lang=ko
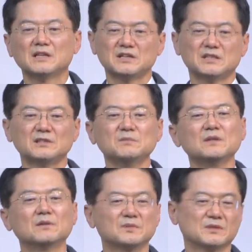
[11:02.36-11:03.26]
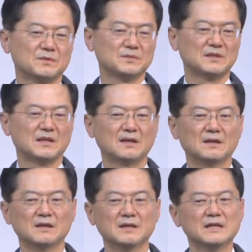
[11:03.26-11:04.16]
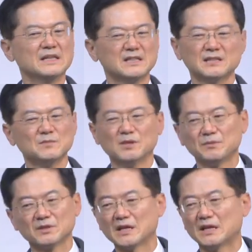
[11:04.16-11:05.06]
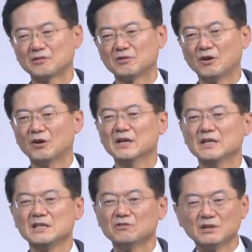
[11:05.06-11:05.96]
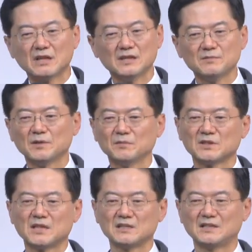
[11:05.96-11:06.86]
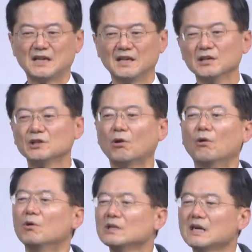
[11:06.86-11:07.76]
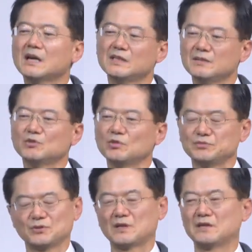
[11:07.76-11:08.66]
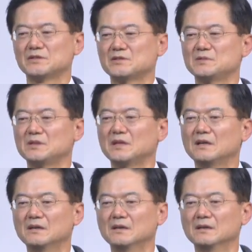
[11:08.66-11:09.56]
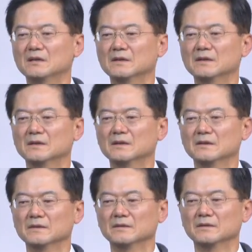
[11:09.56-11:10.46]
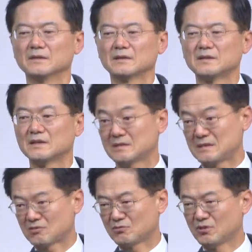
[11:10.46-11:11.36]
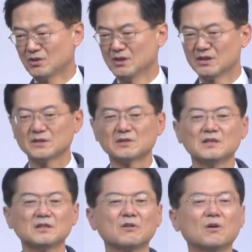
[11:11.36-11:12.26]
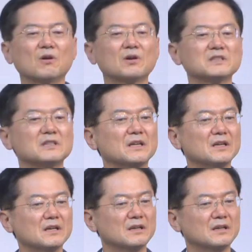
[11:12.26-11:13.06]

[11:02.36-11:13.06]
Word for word: 힘이 없는 겁니다. 힘이 없는 게 아니고요. 이뤄낼 힘이 없는 게 아니라 동의할 힘도 부족한 것입니다. 그래서 자꾸 흔들리고 거기에